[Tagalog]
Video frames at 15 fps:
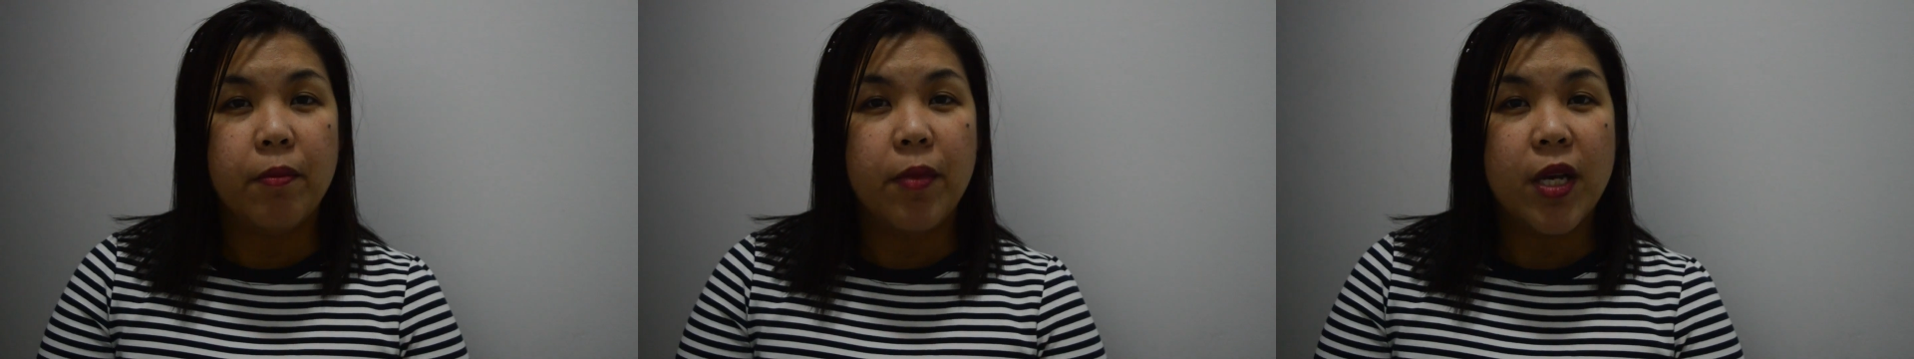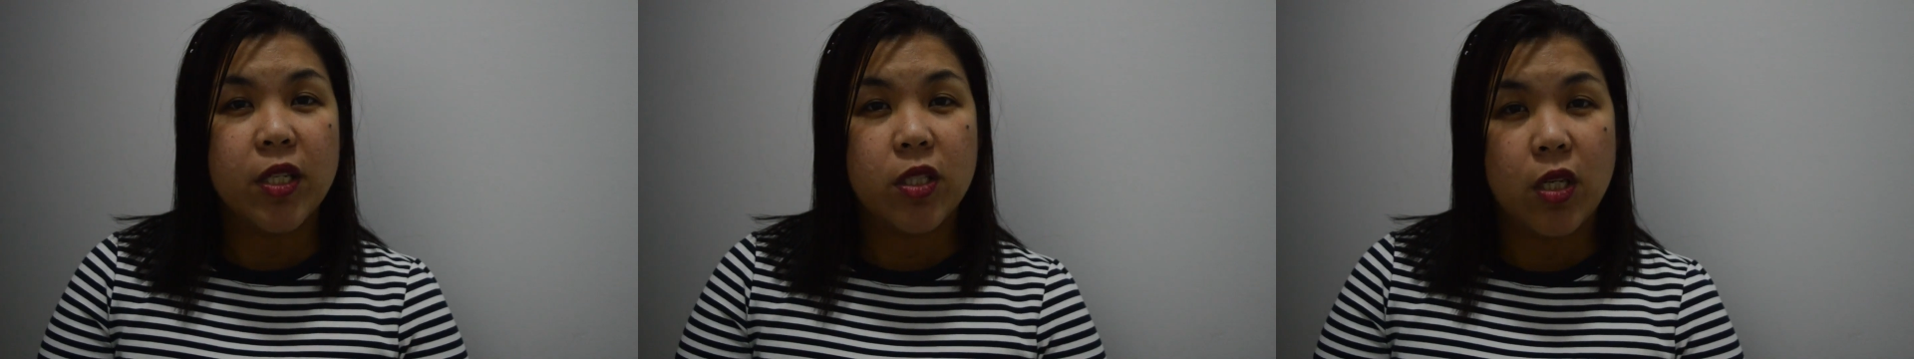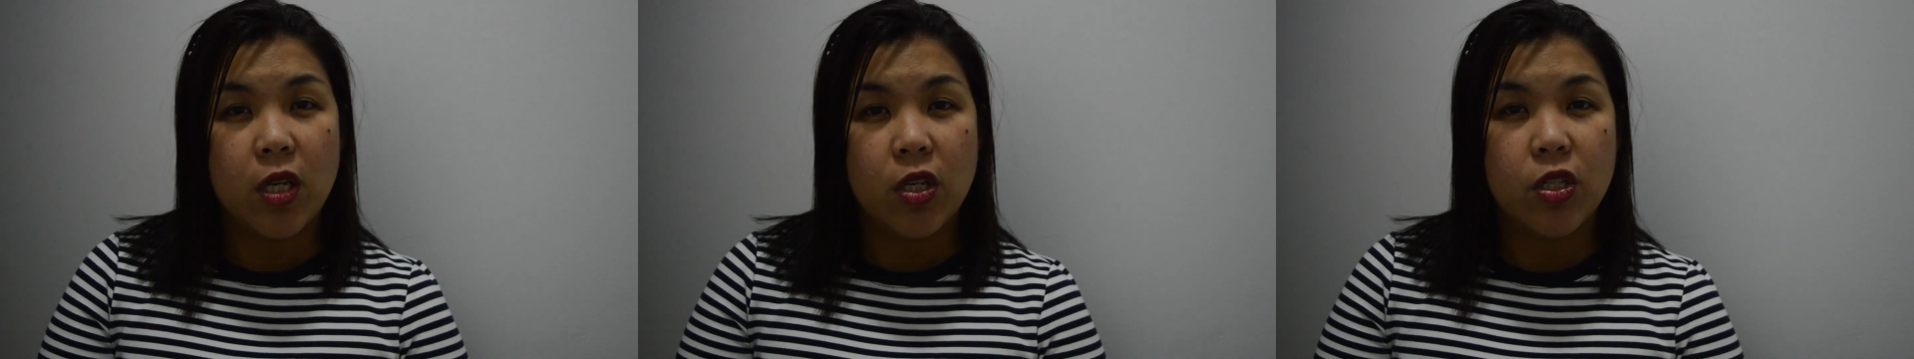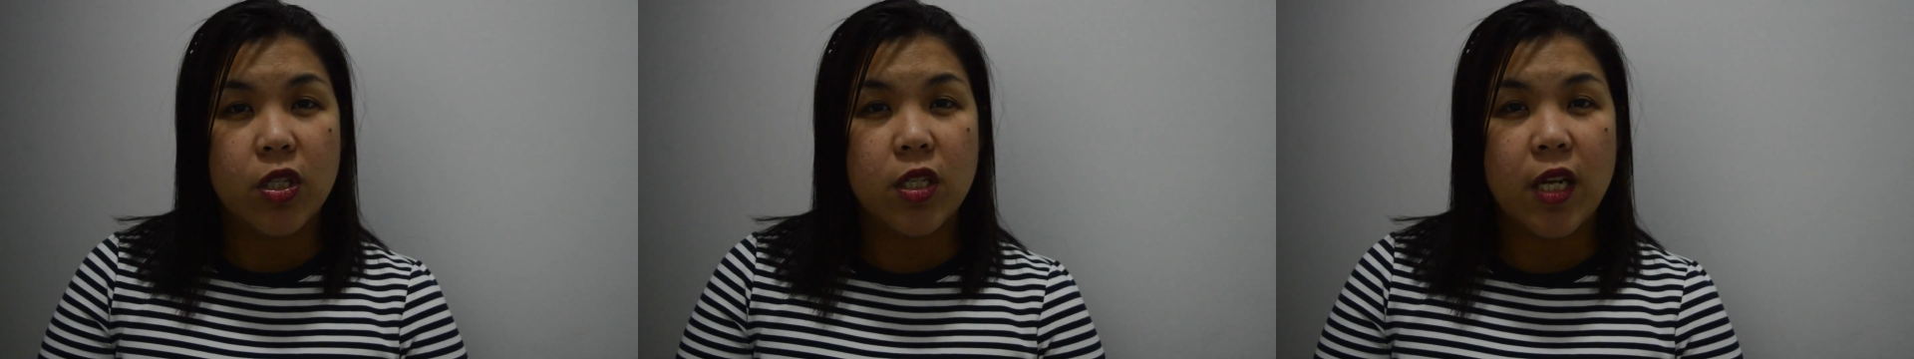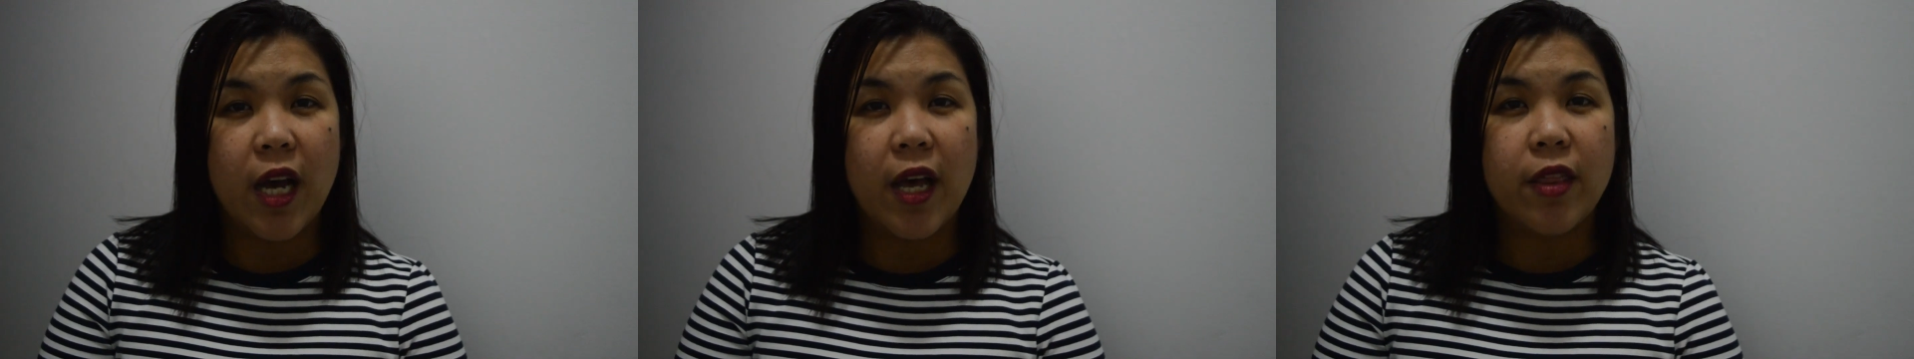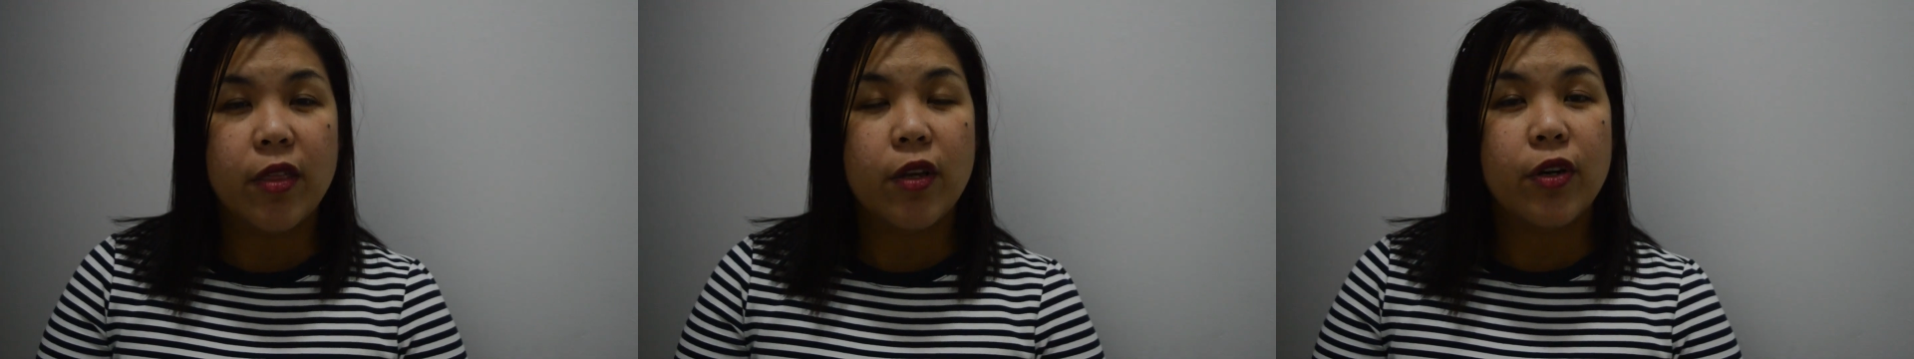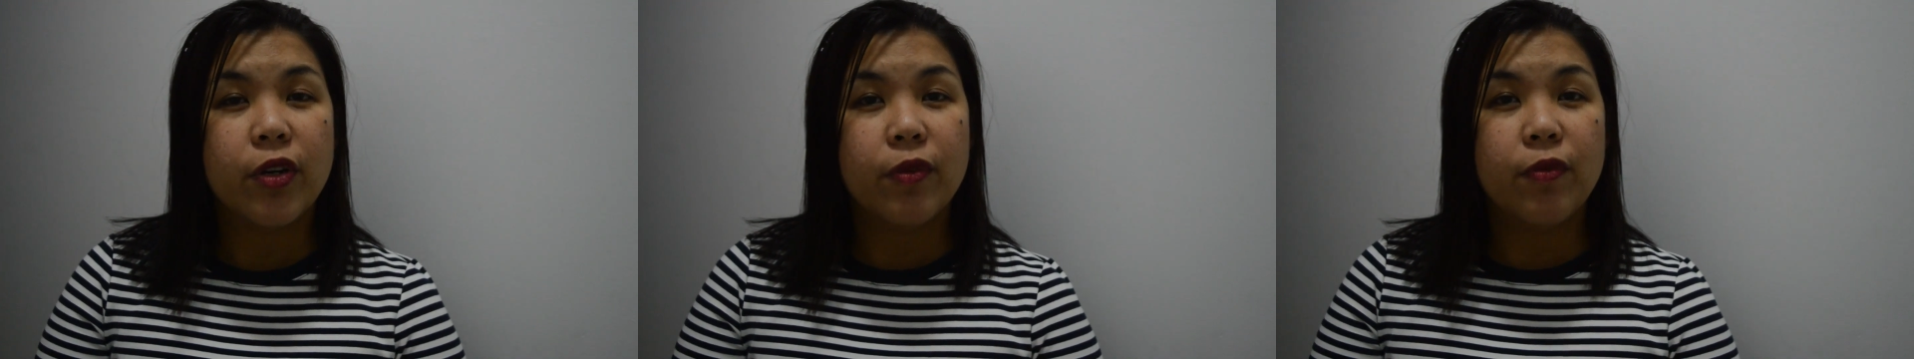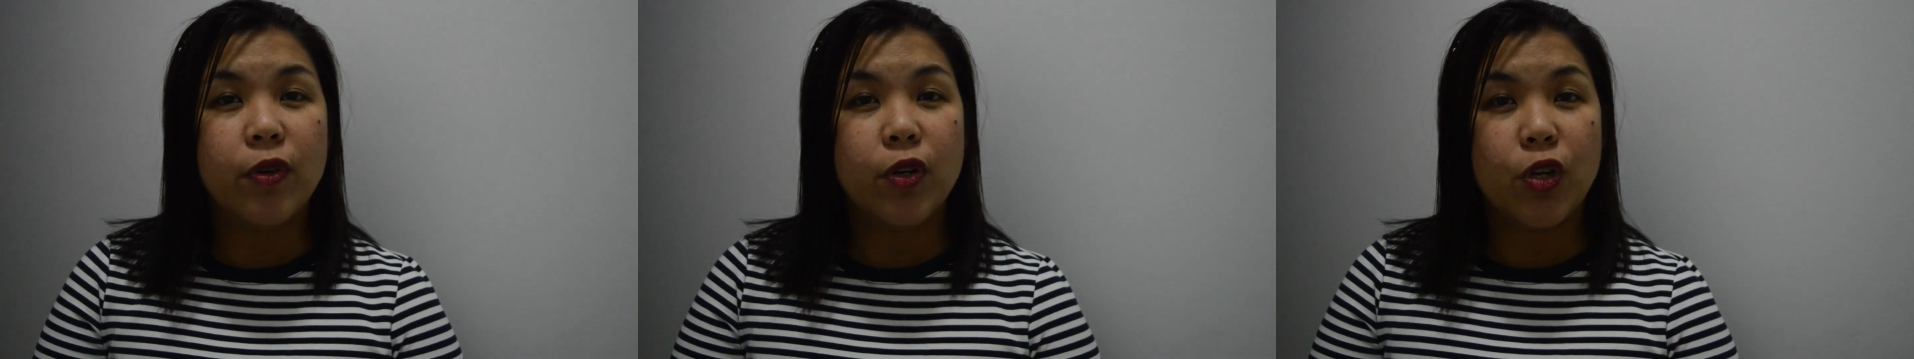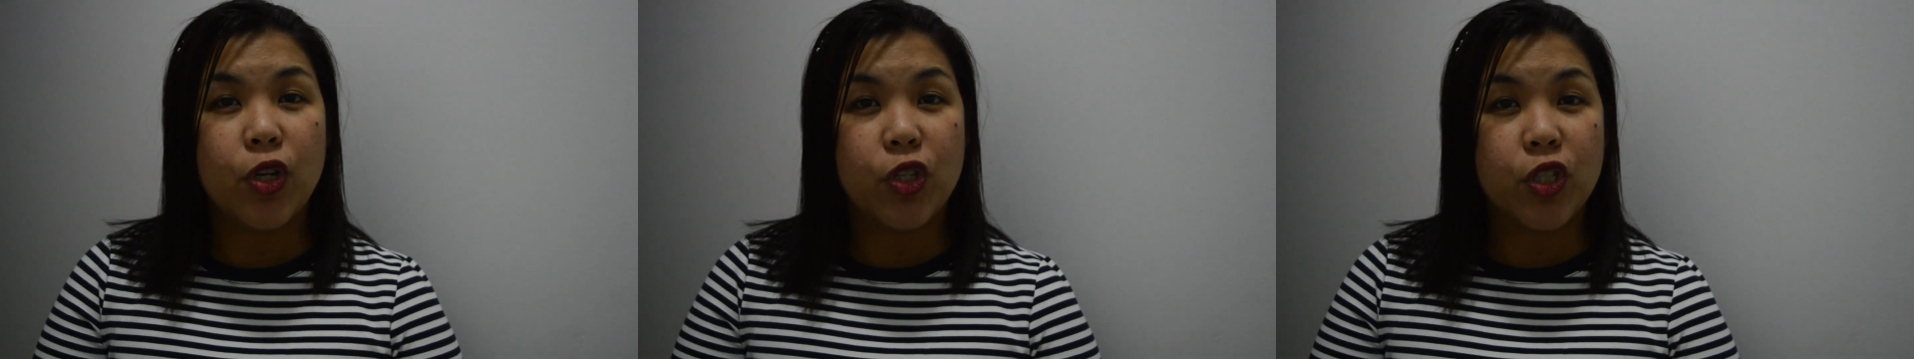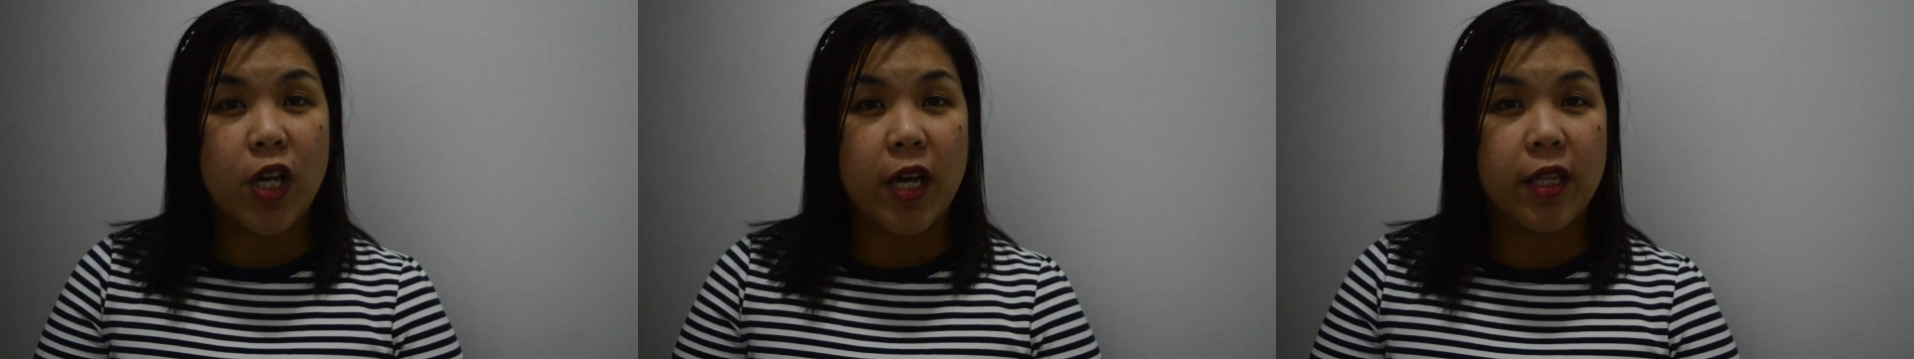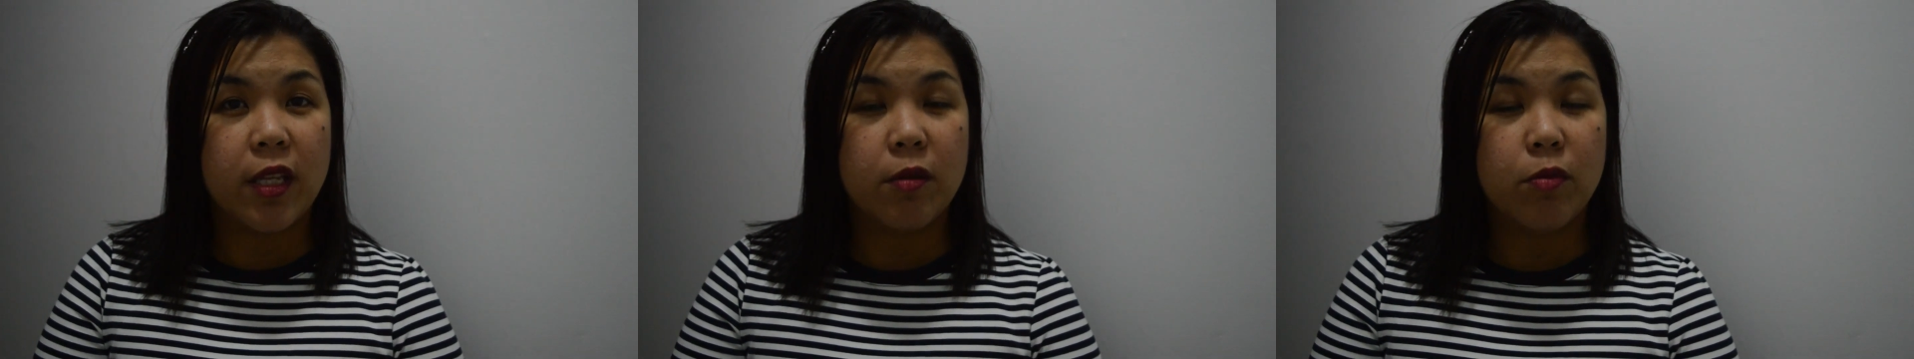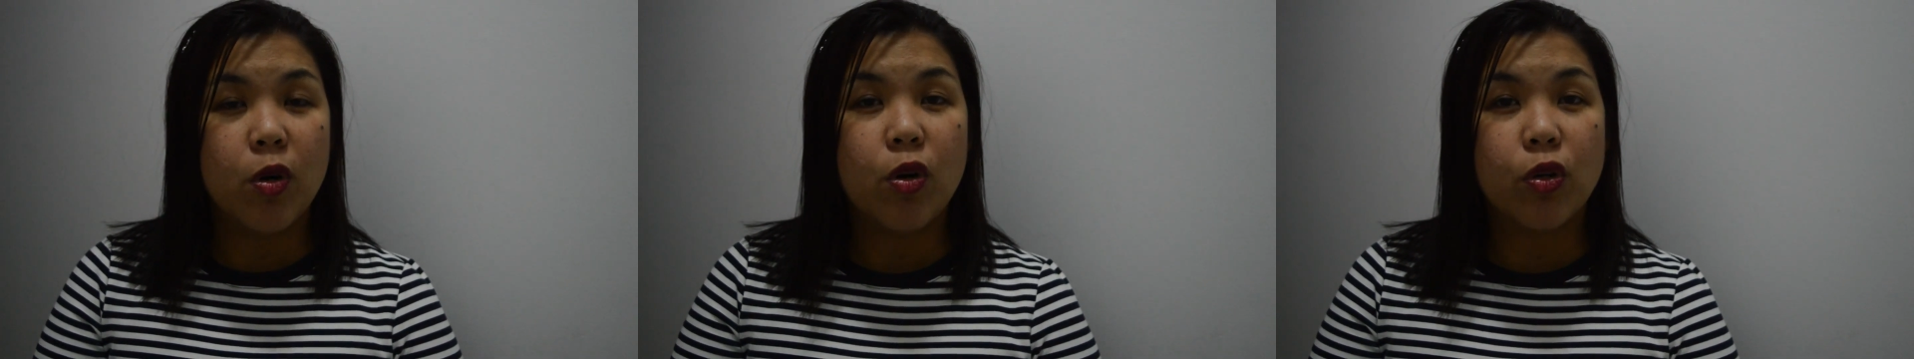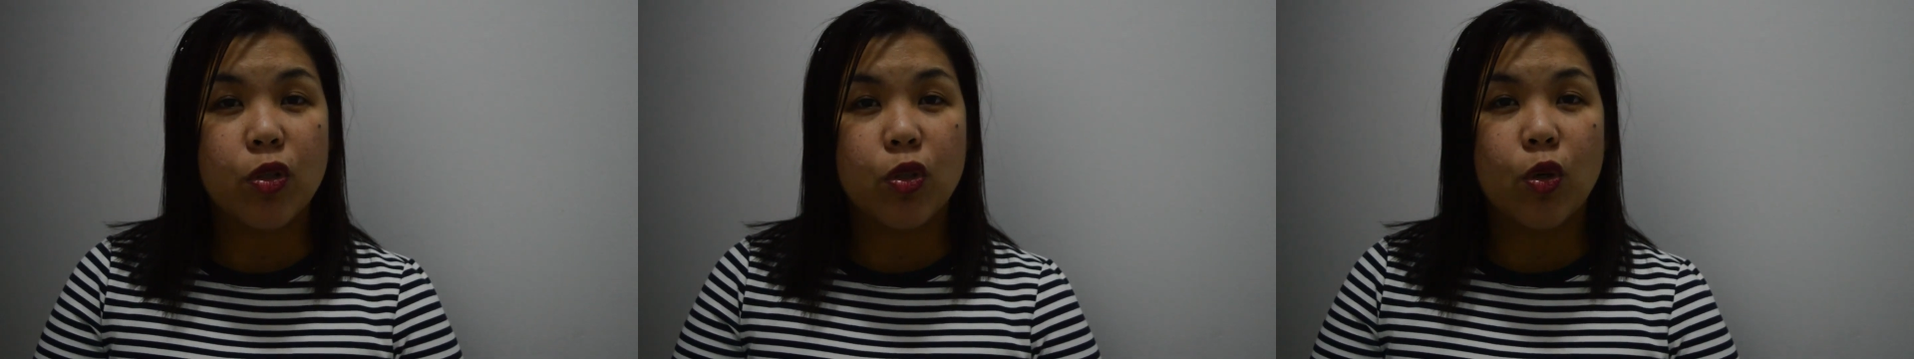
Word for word: message na under review na yung channel mo.